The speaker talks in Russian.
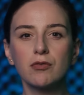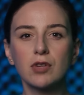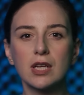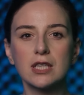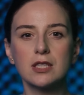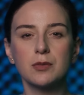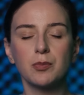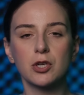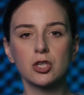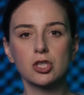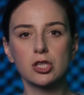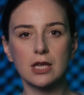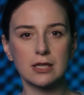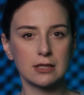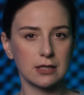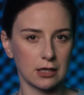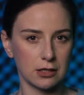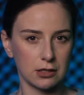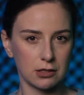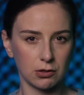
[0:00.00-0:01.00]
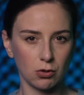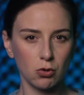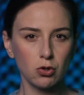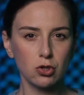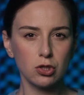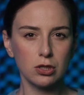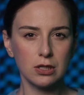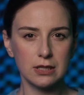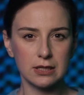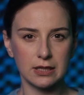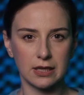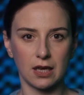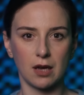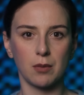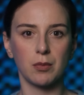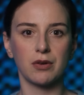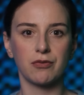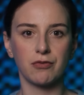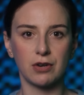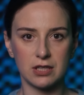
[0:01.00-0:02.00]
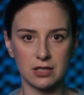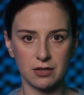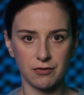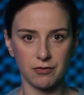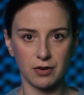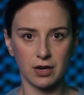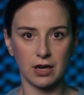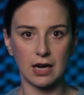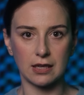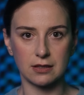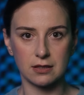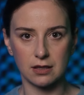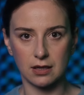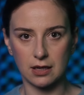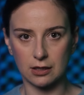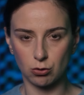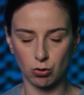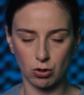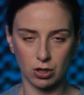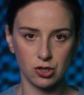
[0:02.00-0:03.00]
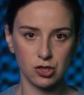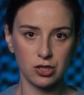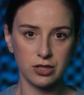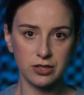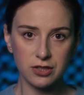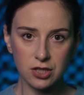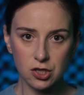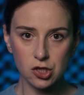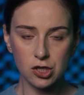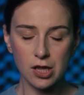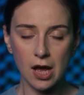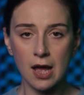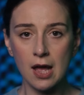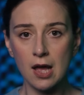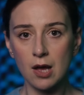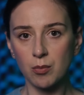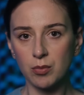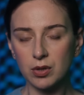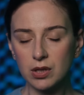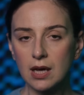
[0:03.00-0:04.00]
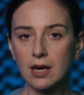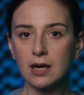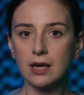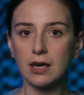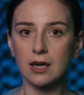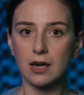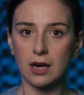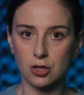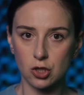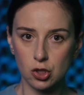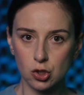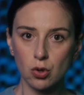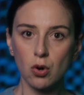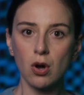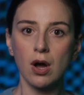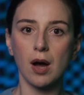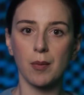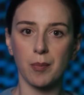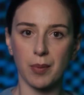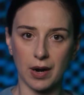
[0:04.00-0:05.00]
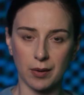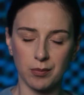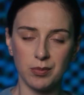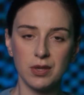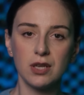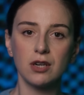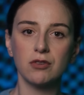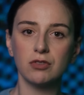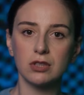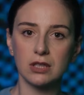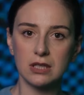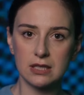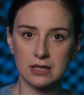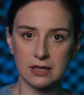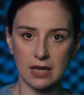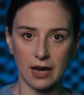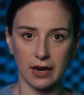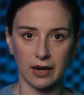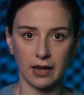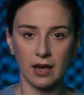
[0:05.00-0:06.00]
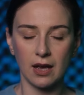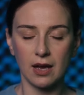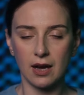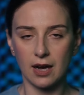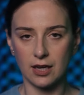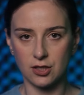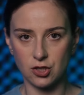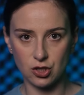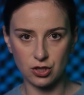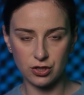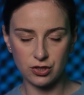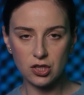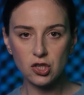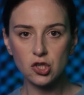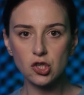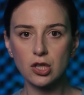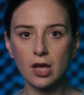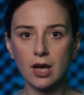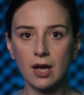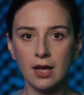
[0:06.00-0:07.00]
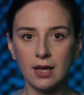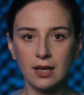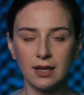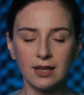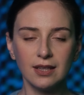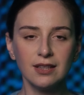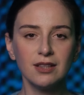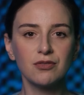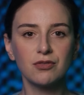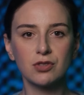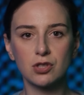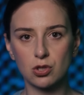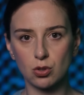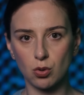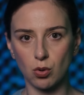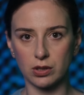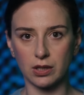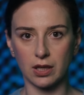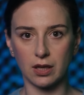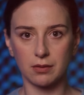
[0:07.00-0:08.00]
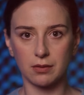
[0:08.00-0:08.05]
власть пришла со сложной схемой фальсификации, которая частично была хорошо опробированной старой, а частично инновационной.